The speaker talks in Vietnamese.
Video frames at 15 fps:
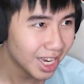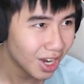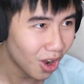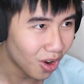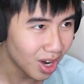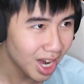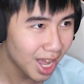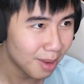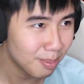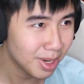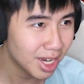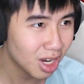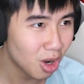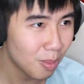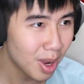đó là
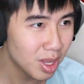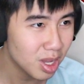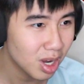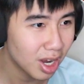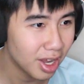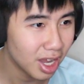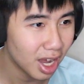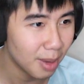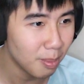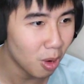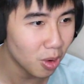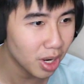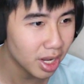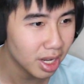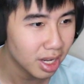mình đang có bao nhiêu người hâm
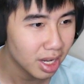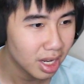mộ đây